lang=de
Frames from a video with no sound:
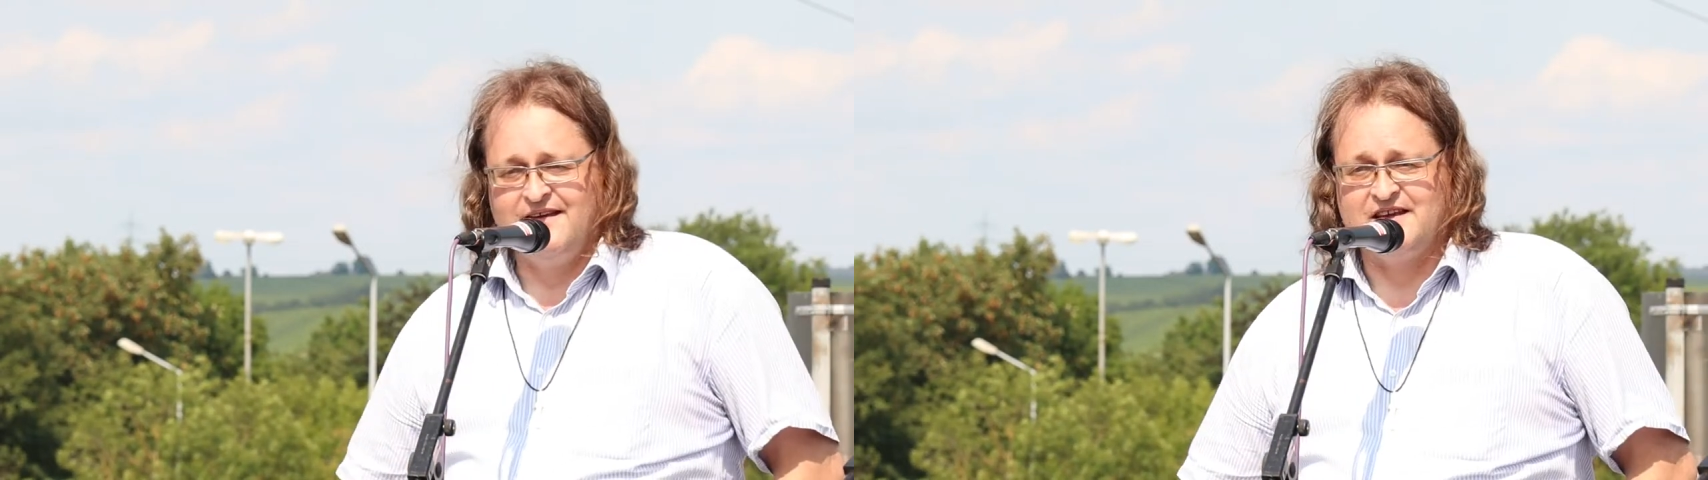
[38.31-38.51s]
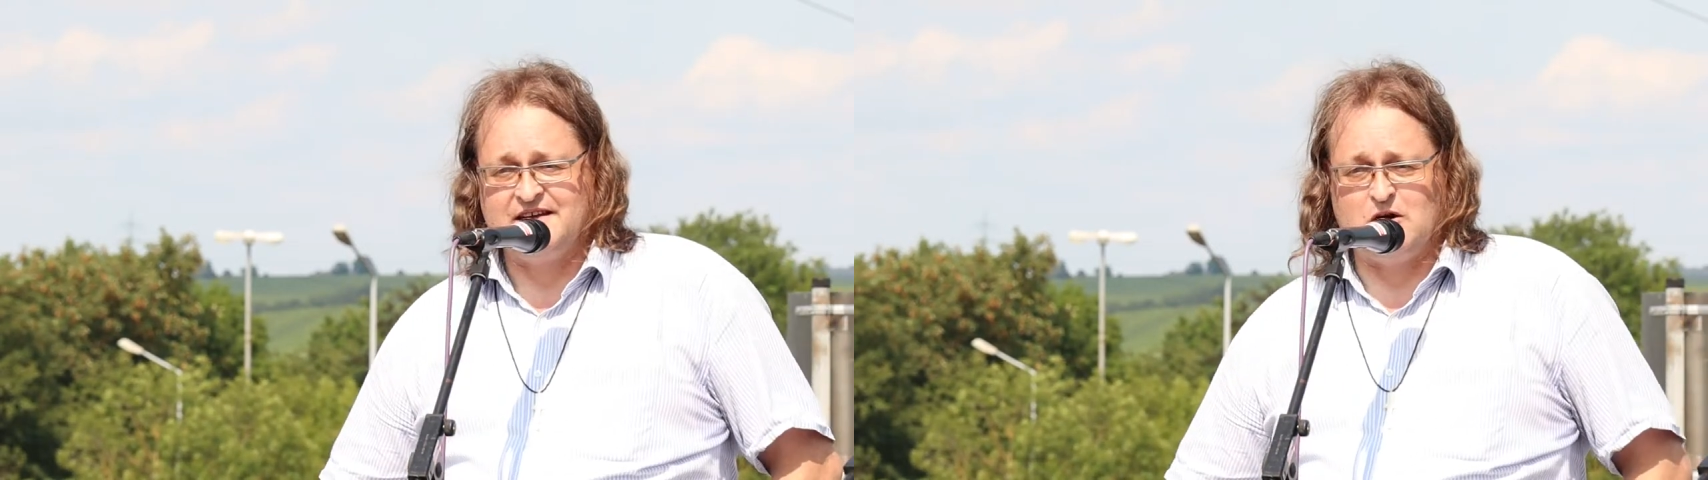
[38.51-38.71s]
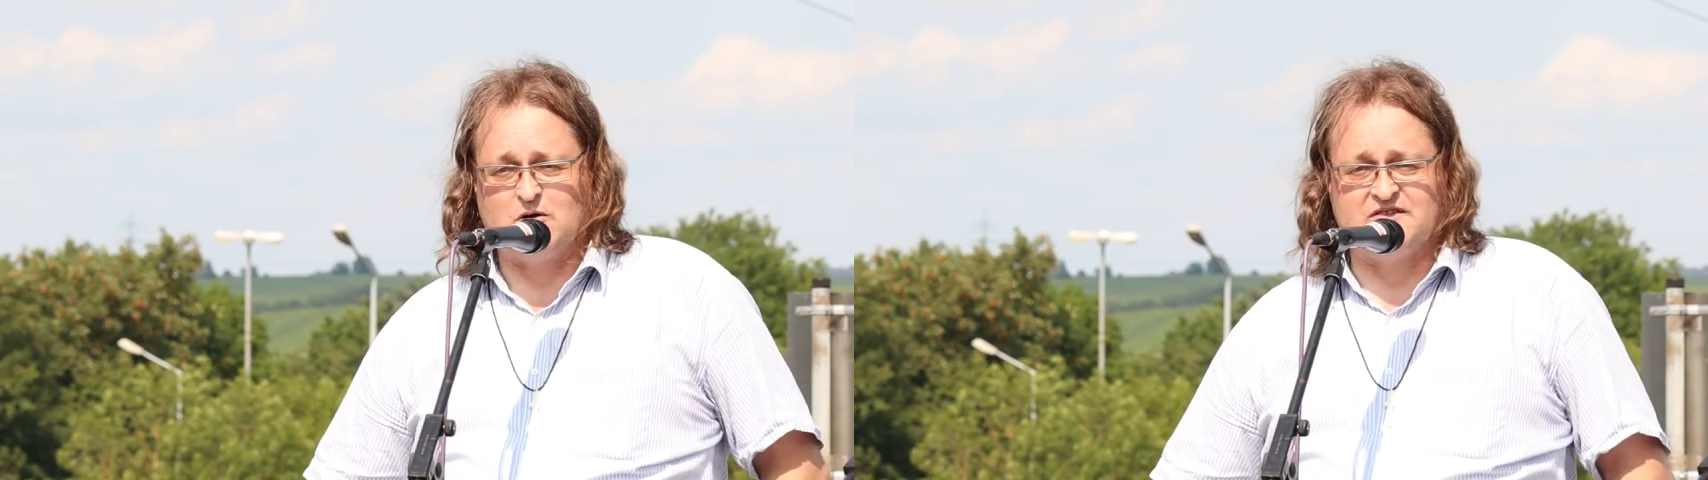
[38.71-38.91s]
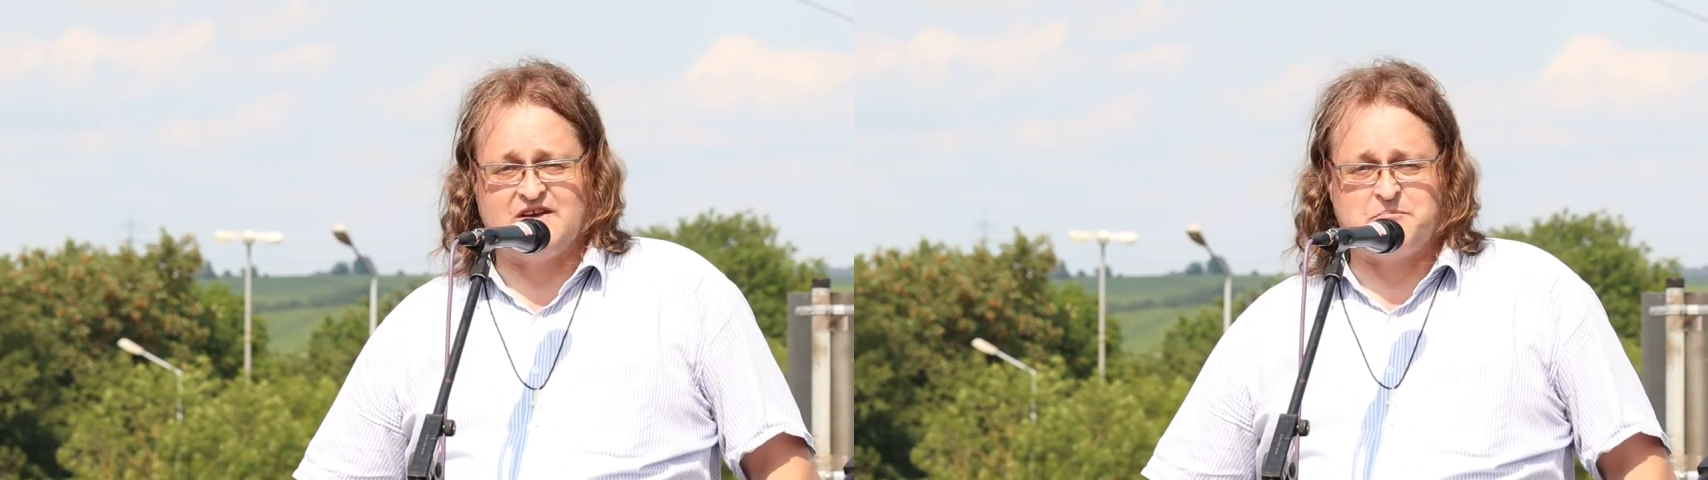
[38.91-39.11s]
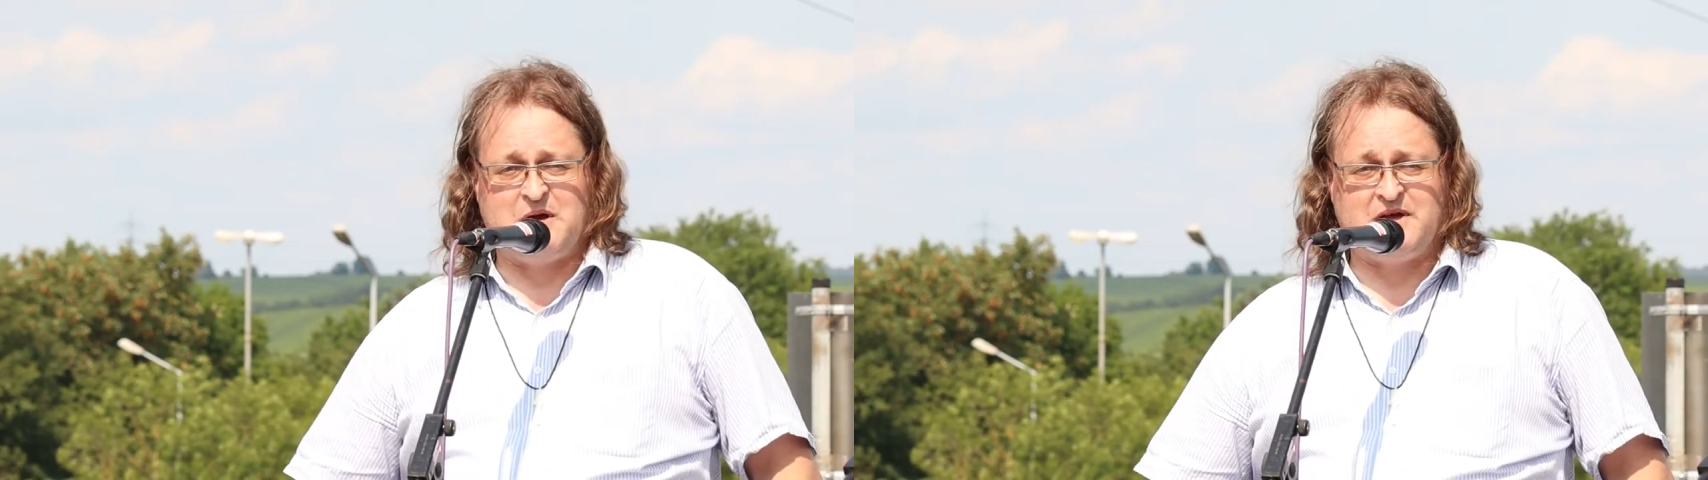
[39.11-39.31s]
Ich hatte auch
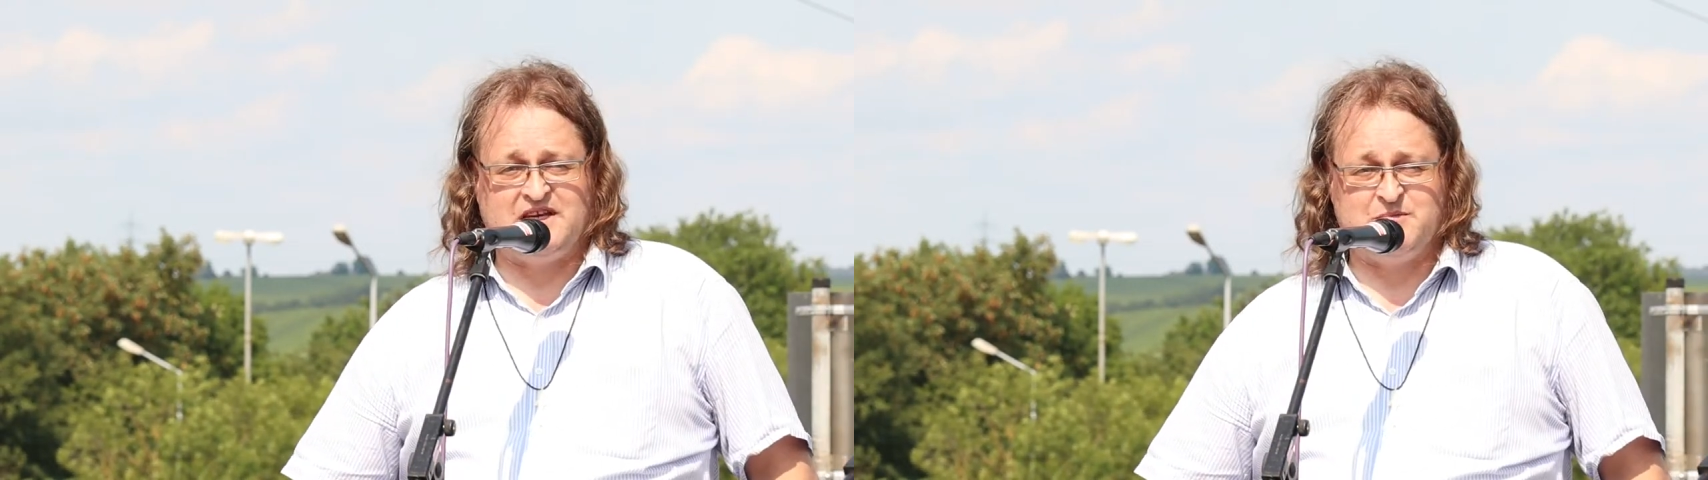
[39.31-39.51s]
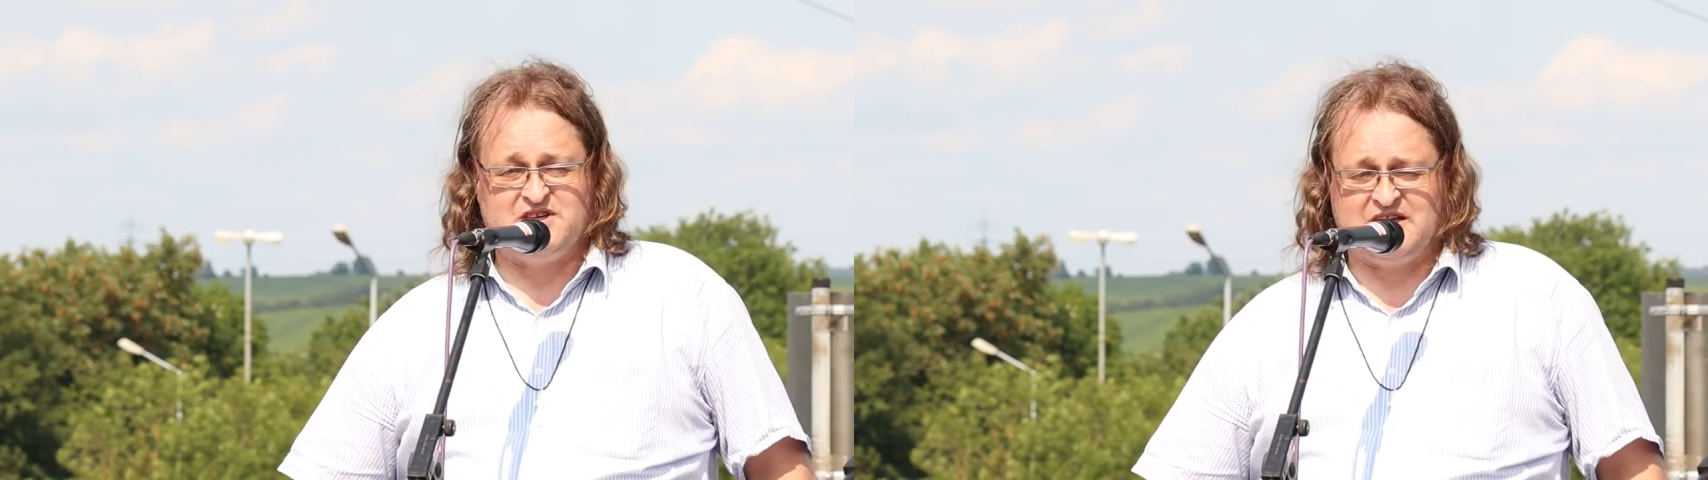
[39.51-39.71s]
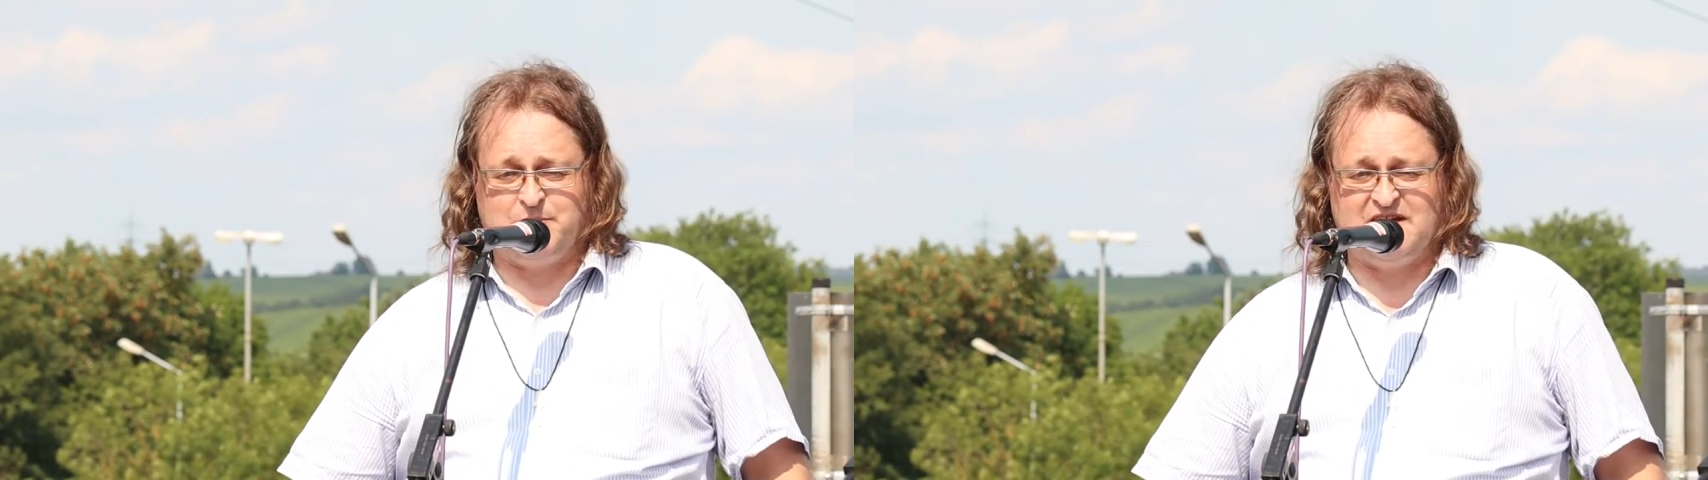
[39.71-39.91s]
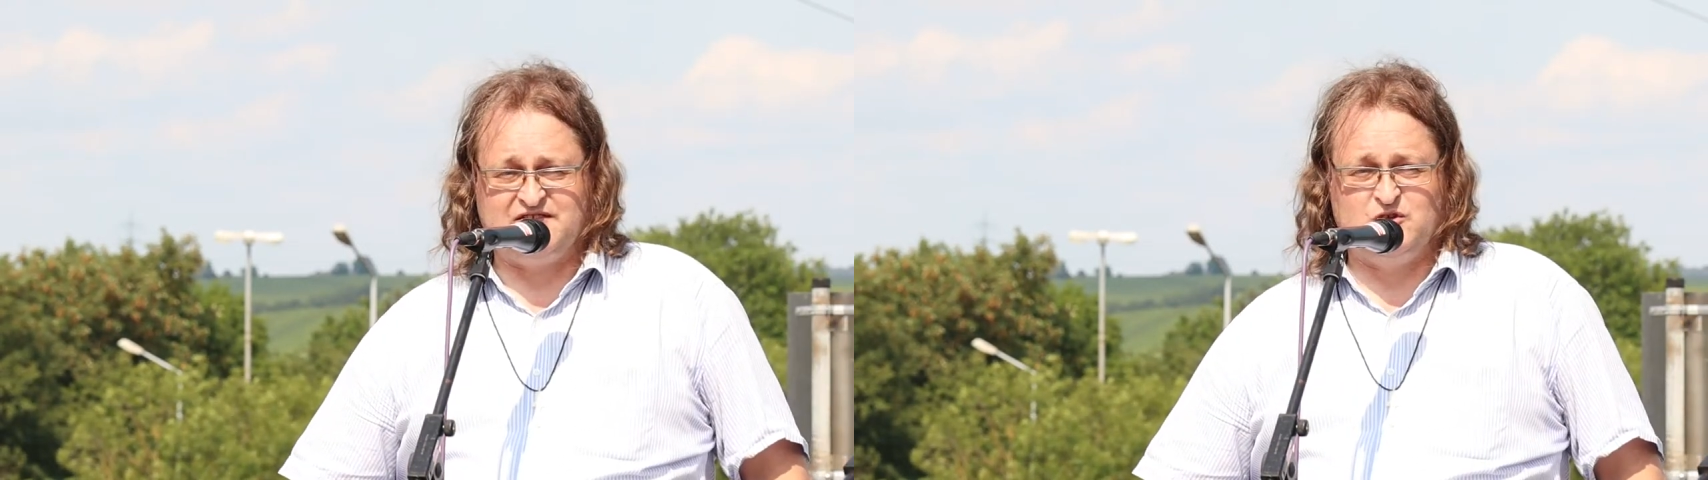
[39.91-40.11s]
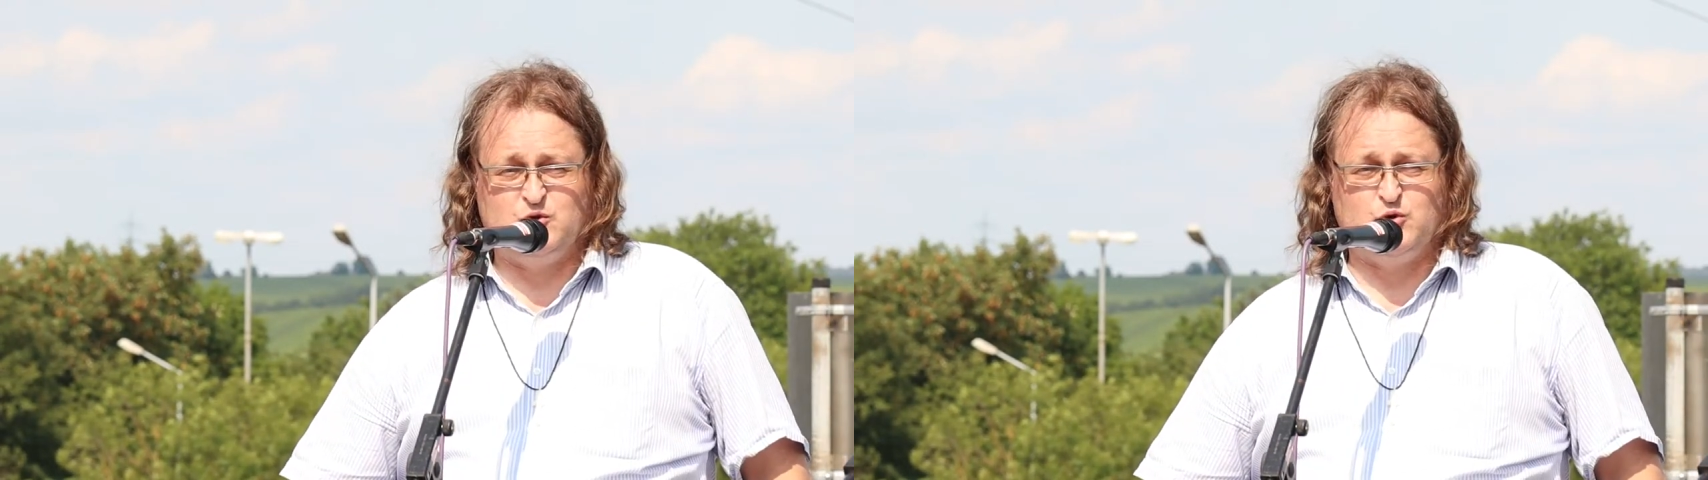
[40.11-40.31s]
gesagt, Mama, nehme ich in der
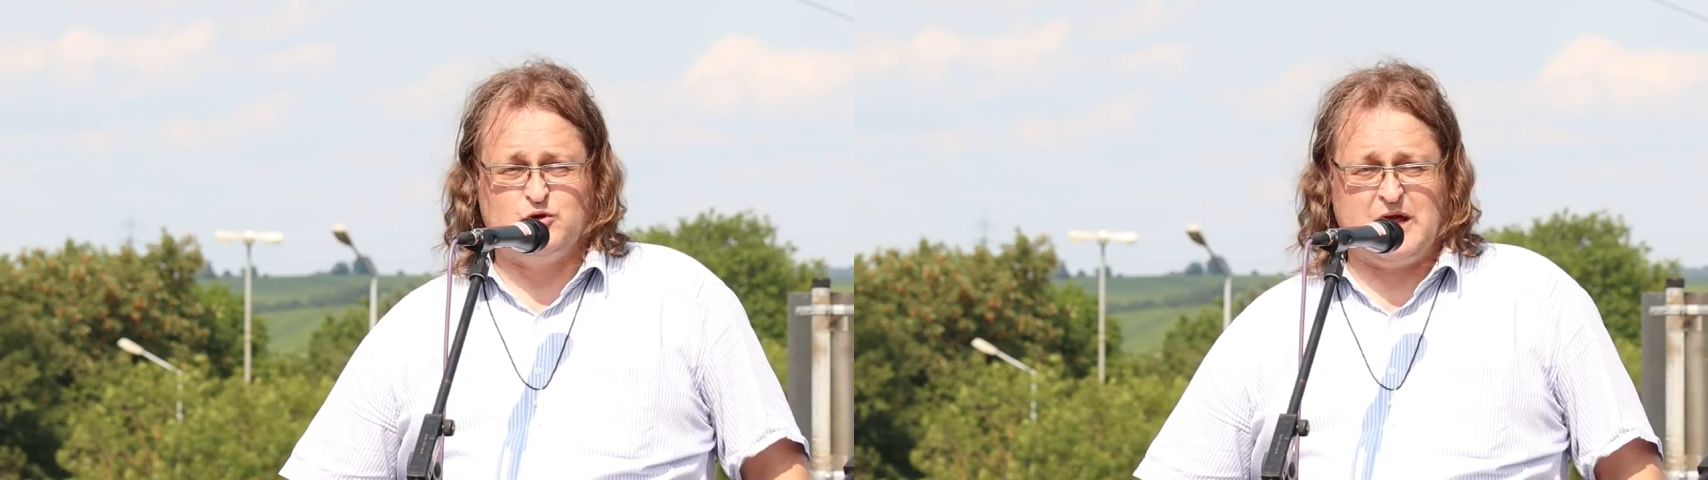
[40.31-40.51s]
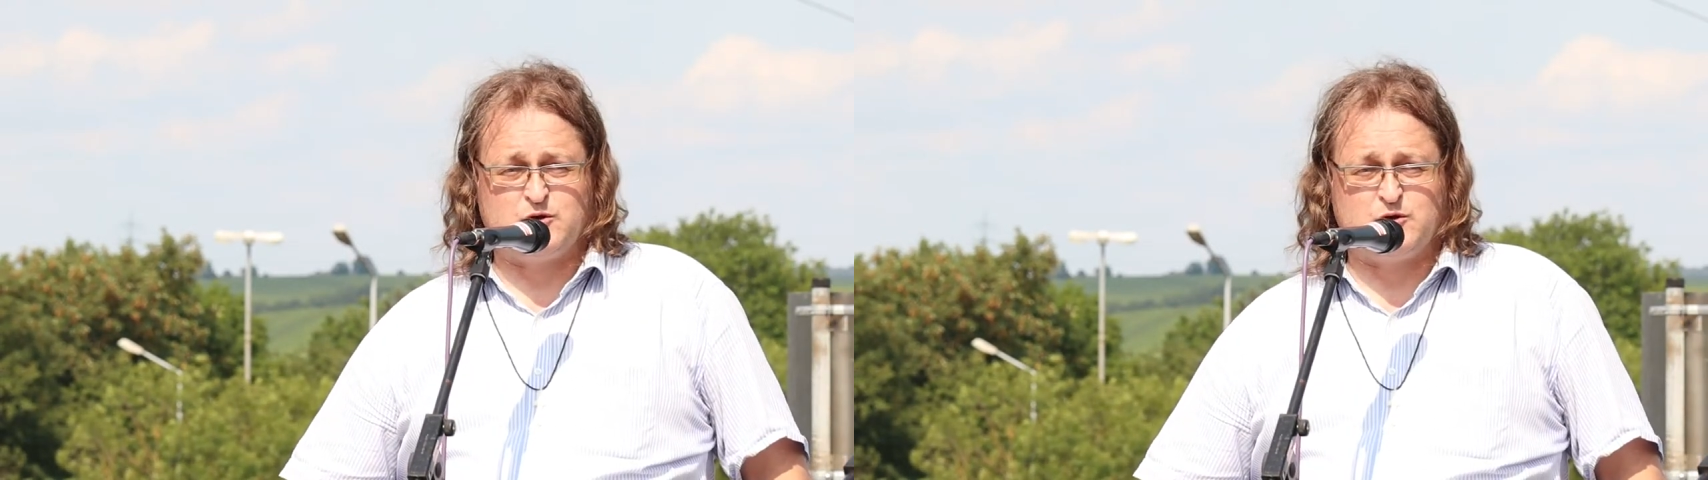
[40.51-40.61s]
Plastiktüte den